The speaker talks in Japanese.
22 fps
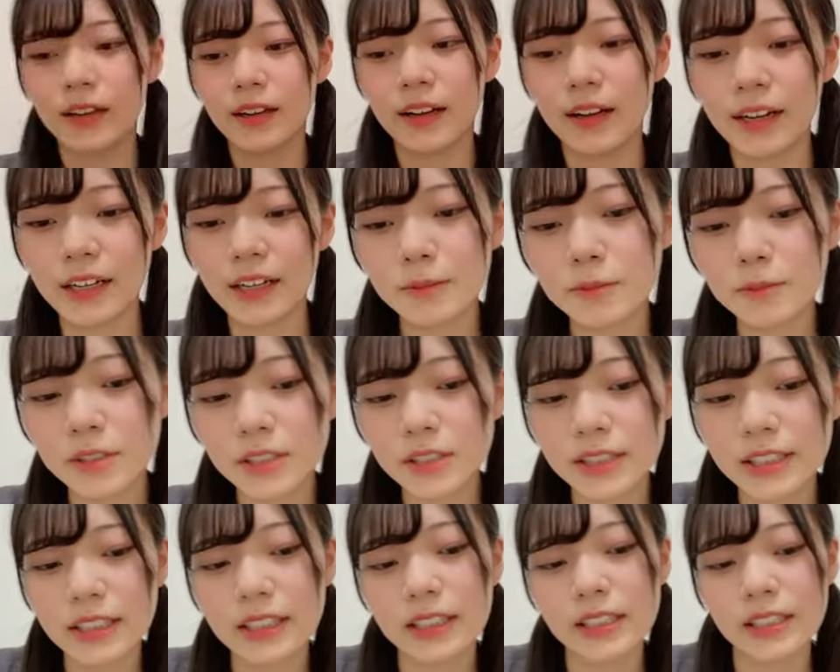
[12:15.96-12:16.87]
あれも好
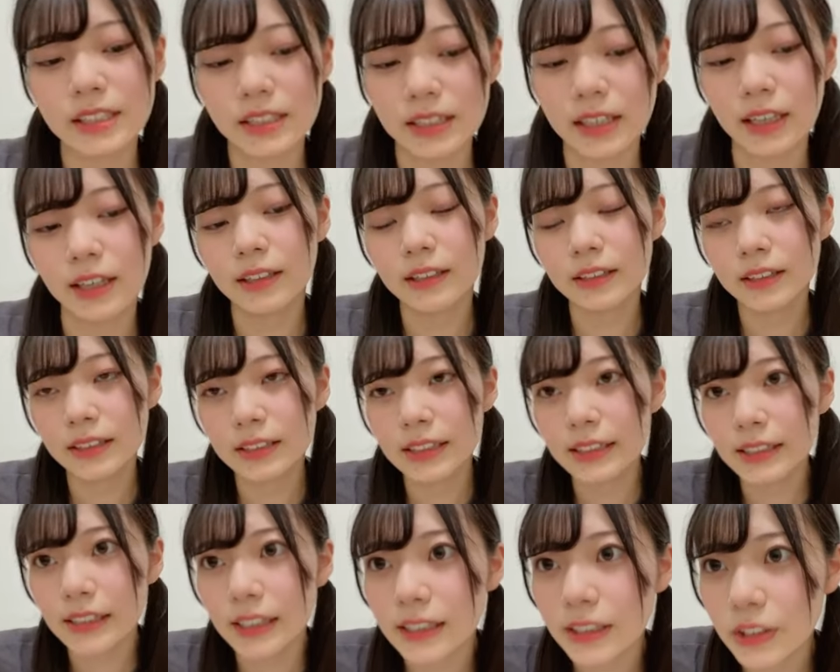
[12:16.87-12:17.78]
きですね好
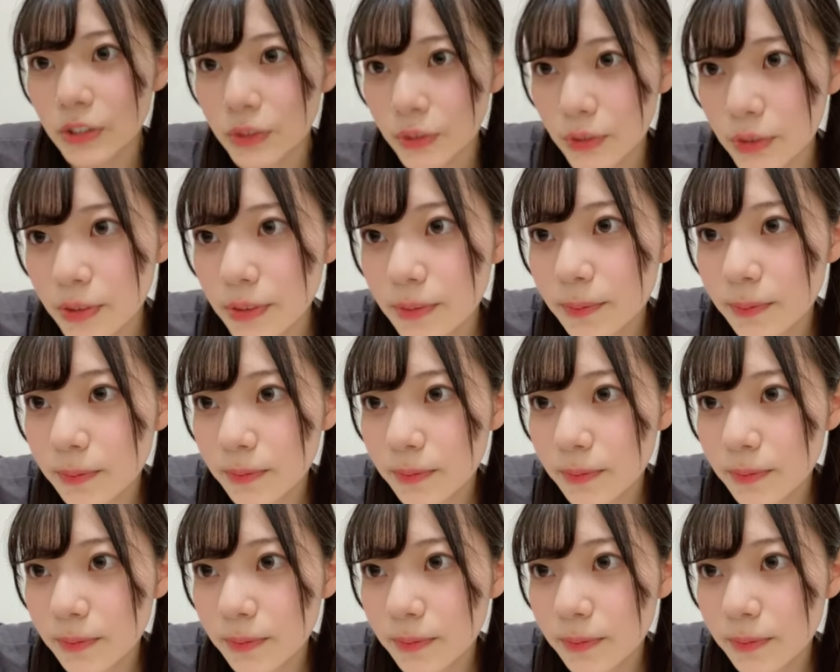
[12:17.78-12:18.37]
きな理由